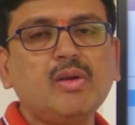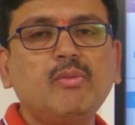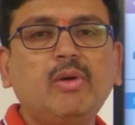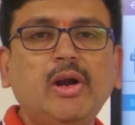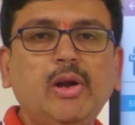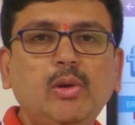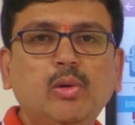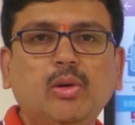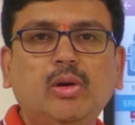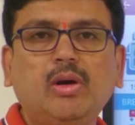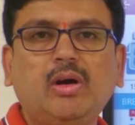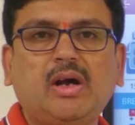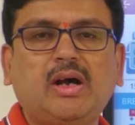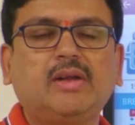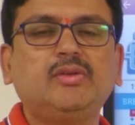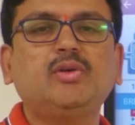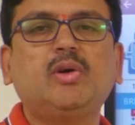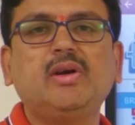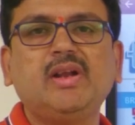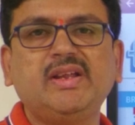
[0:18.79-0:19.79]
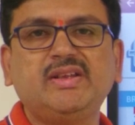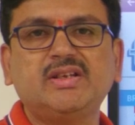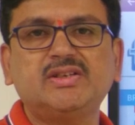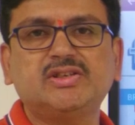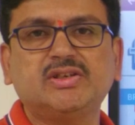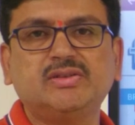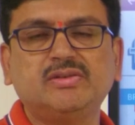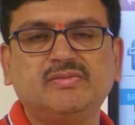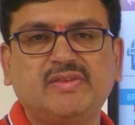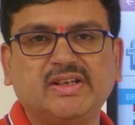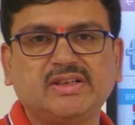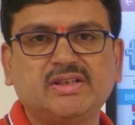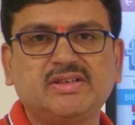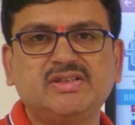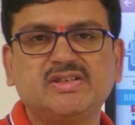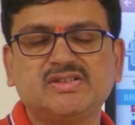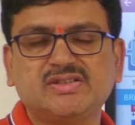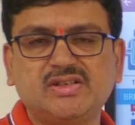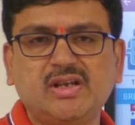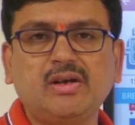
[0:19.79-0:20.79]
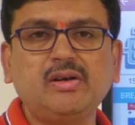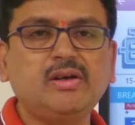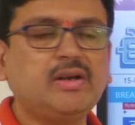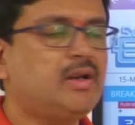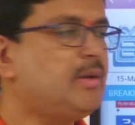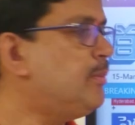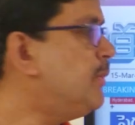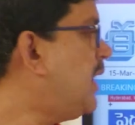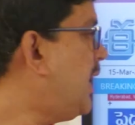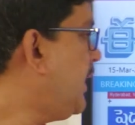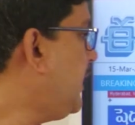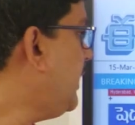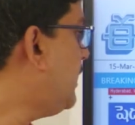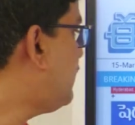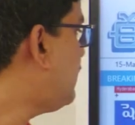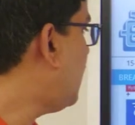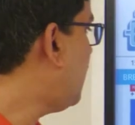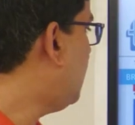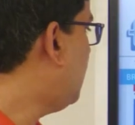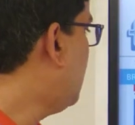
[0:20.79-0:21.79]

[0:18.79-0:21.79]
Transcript: వాళ్ళు ఆందోళన అయితే చెంది వ్యక్తం చేస్తున్నారు నిన్న భారీ ఎత్తున